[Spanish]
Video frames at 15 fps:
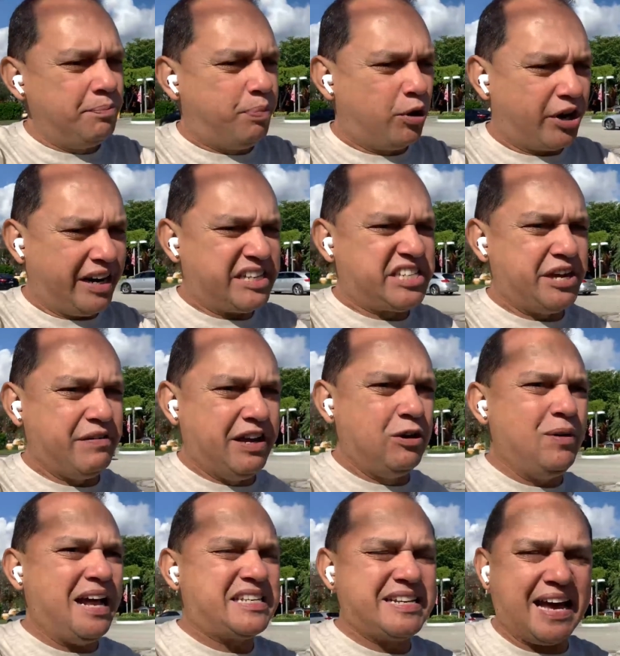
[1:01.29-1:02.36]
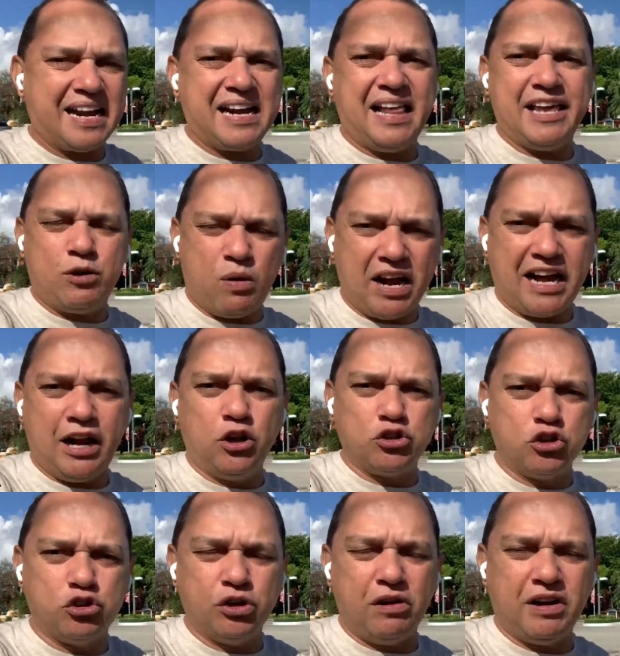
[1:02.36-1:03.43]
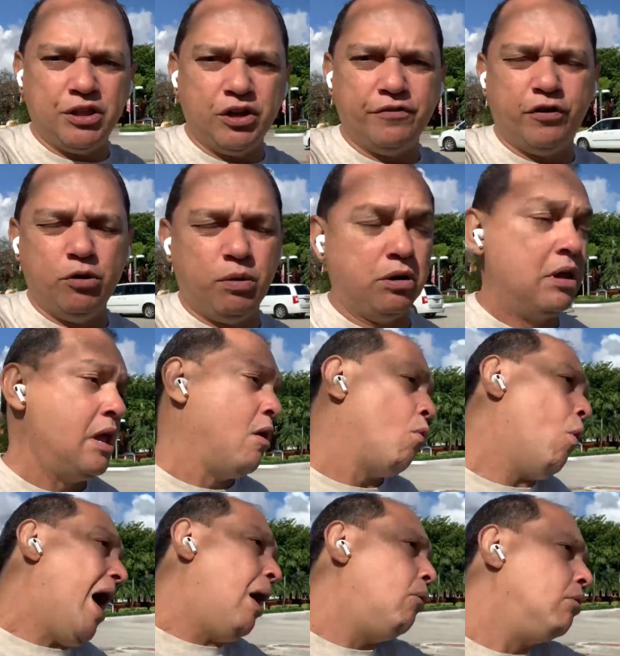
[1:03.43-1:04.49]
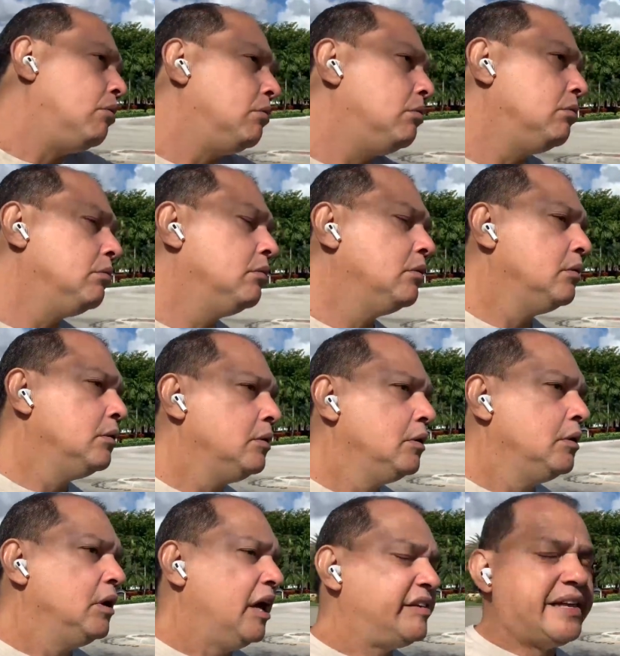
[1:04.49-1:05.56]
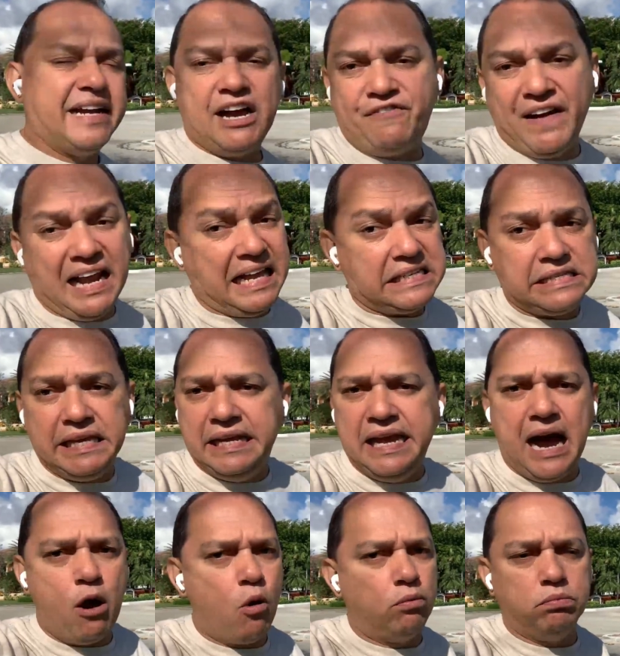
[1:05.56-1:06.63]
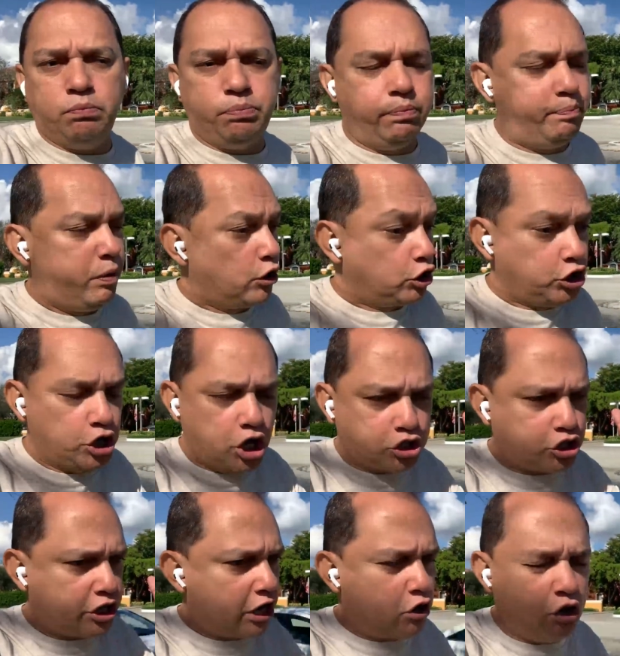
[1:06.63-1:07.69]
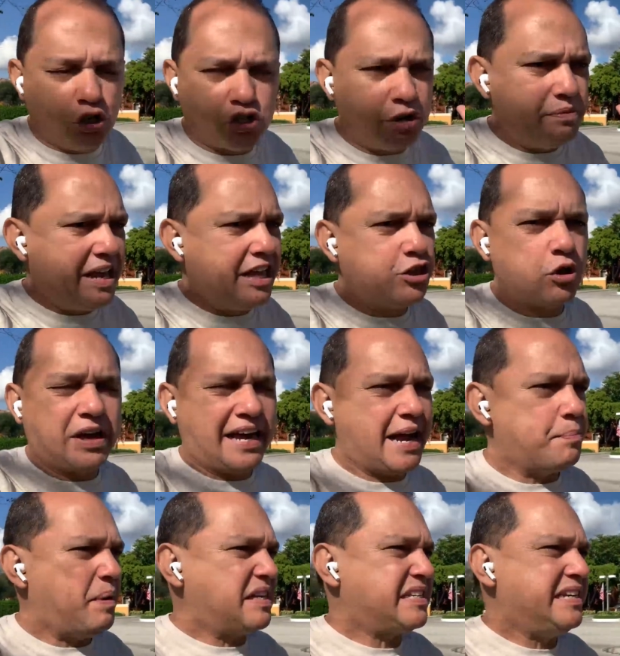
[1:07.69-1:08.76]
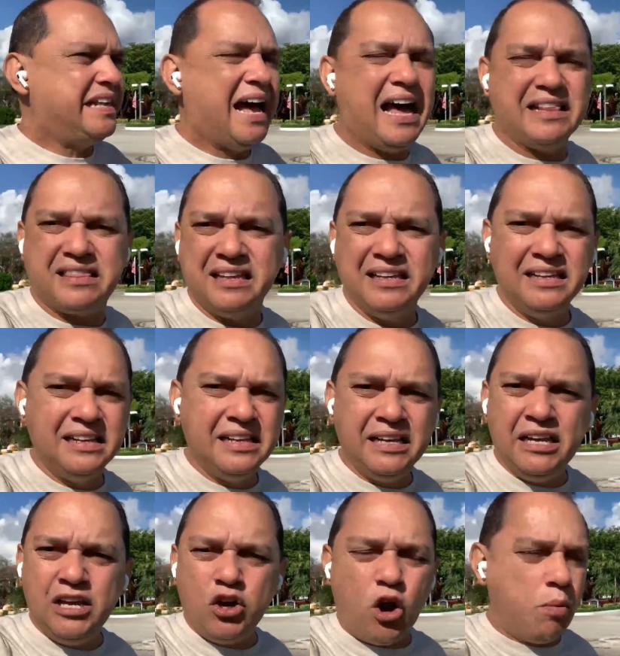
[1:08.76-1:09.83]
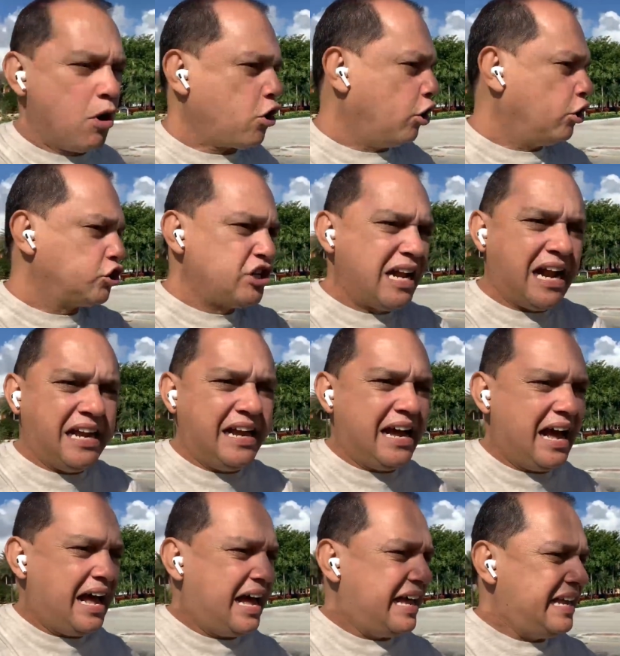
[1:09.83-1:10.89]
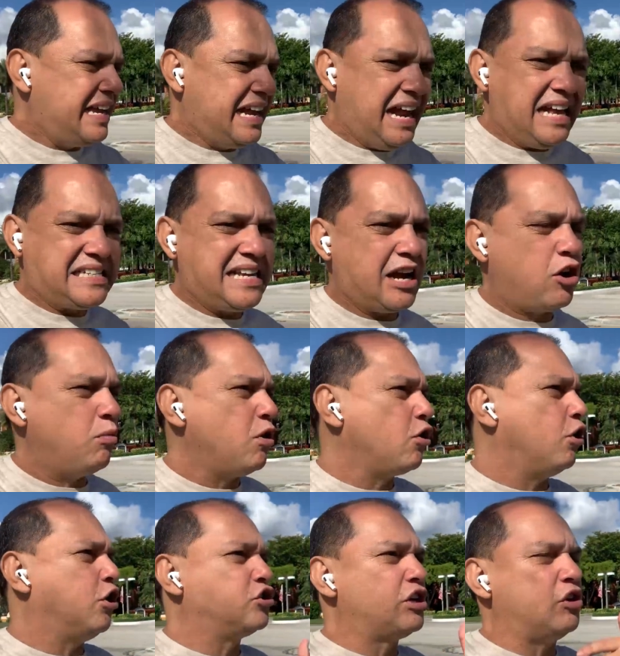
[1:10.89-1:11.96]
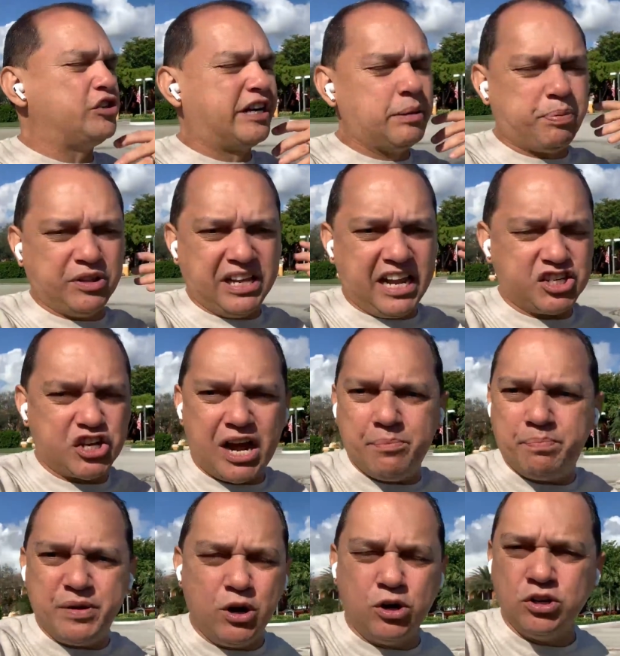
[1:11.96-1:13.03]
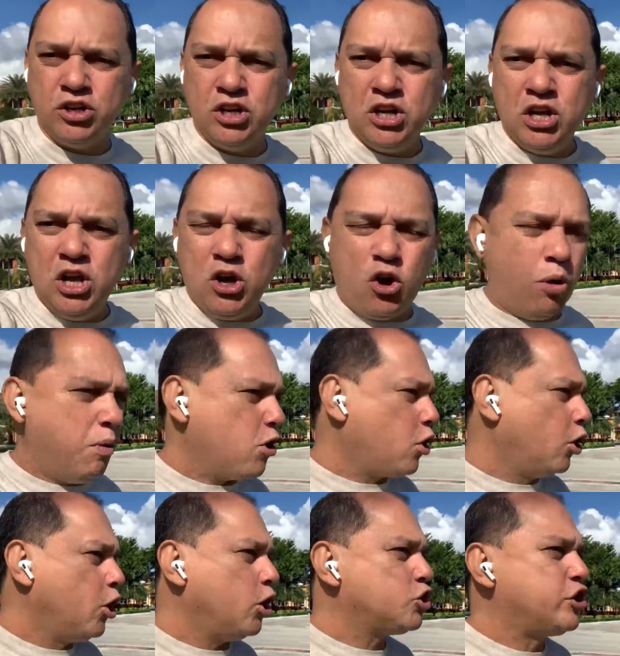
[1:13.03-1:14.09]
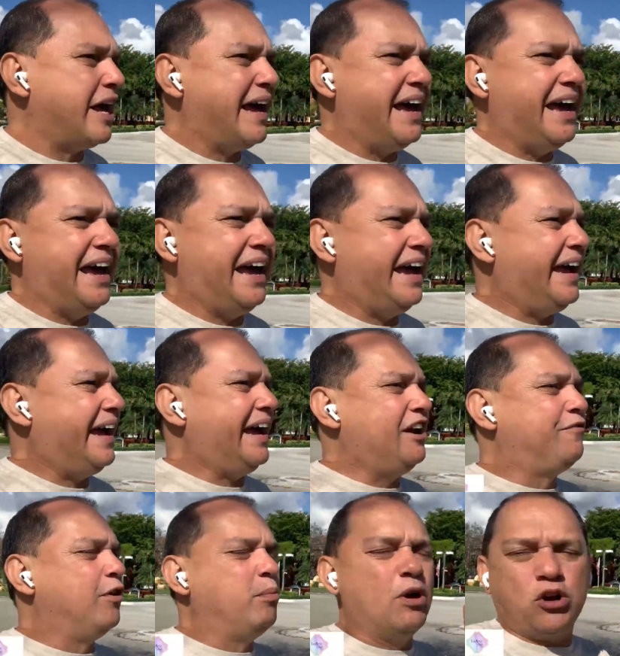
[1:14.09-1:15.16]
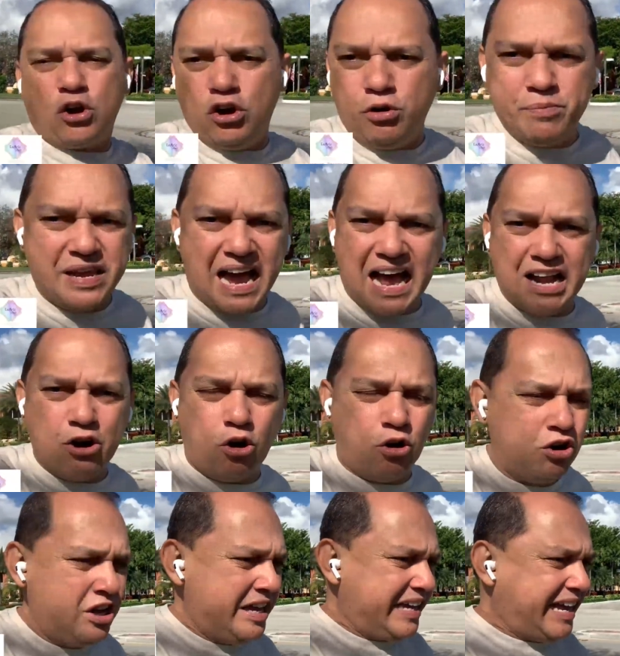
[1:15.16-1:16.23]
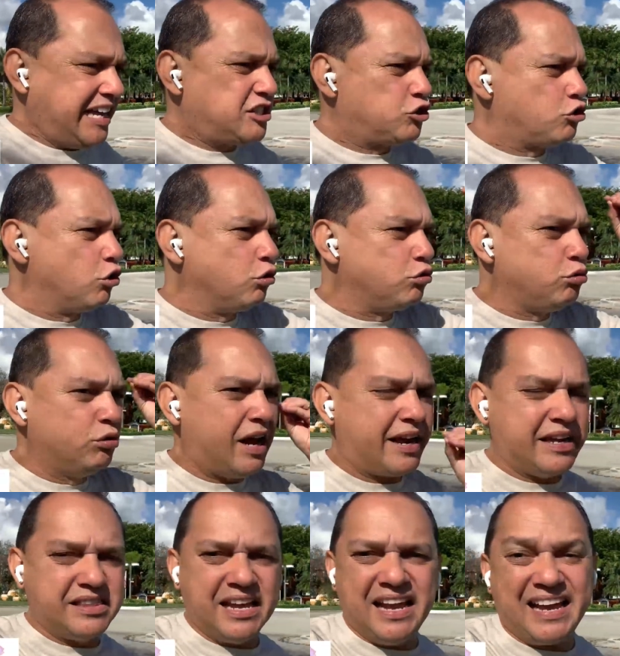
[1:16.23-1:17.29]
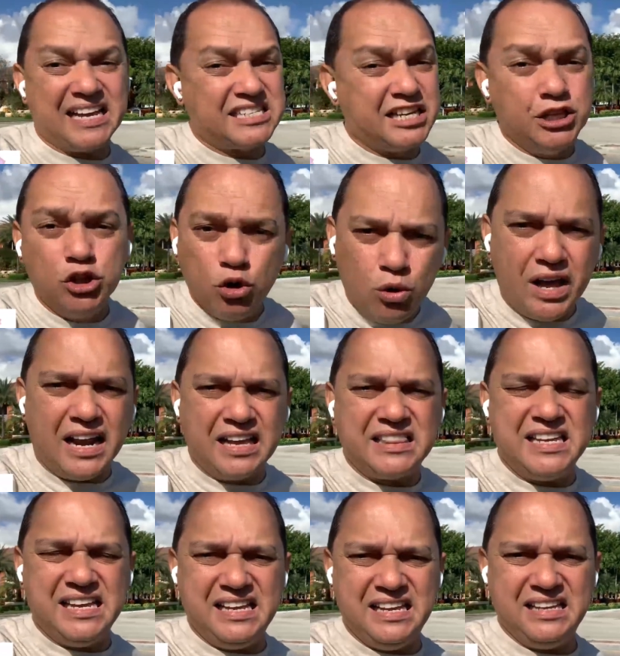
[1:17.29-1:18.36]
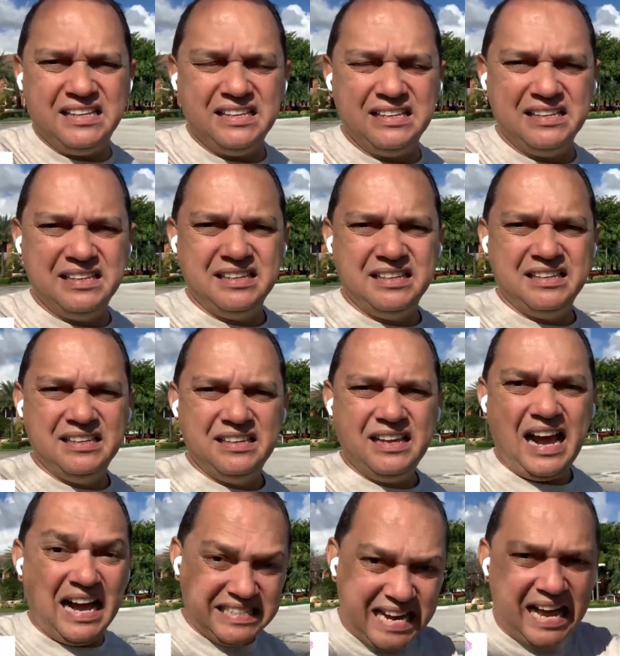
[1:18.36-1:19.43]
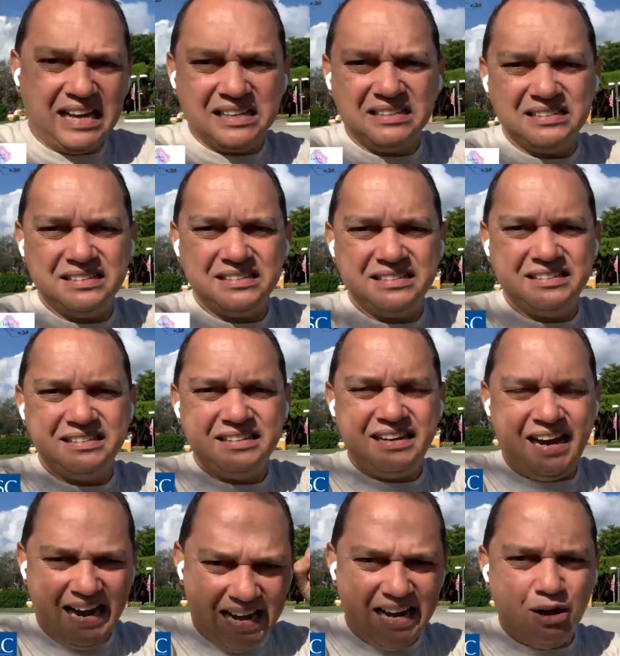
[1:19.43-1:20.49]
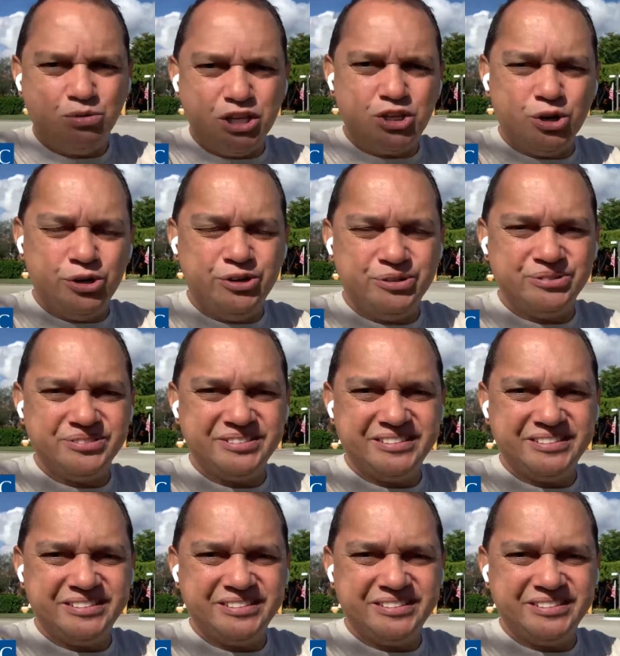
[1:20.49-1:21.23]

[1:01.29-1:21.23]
por recibir una charla de Juan Carlos Osorio hablando de fútbol. ¡Wow! Estaría feliz, diría, por Dios, qué conocimiento, qué capacidad, cómo conoce la liga inglesa, cómo conoce los equipos de la Champions, cómo conoce el fútbol colombiano, qué estructura que tiene, que sin duda la tiene. Allá, en el auditorio.